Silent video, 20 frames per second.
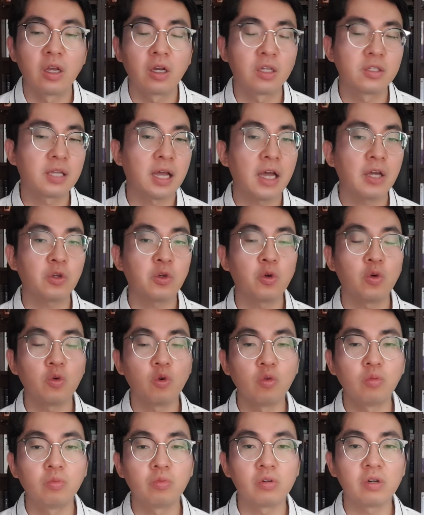그래서 학교
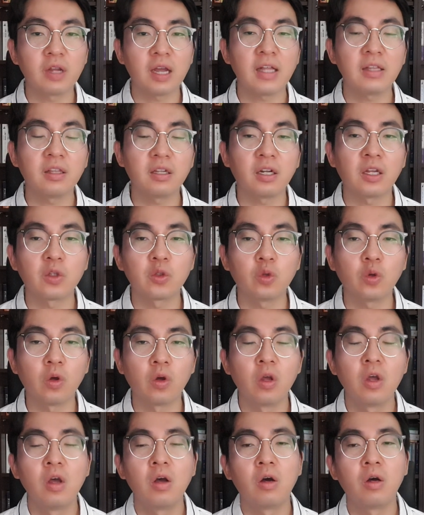공부를
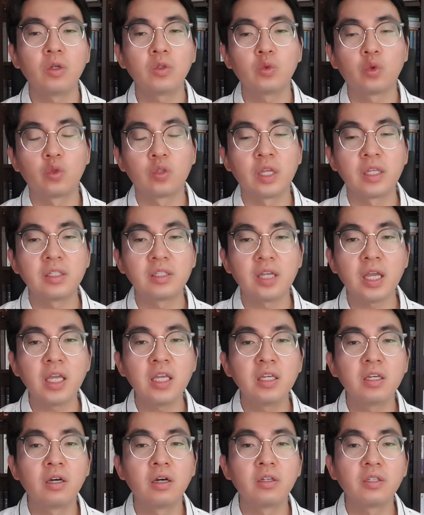하더라도 어 도대체
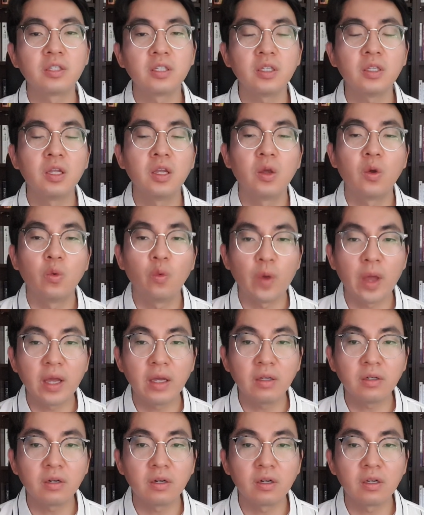이것은 왜
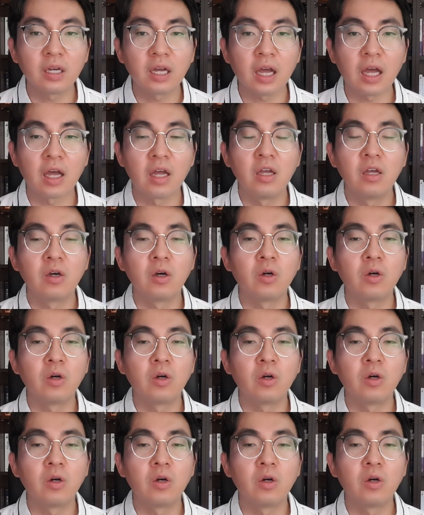그럴까?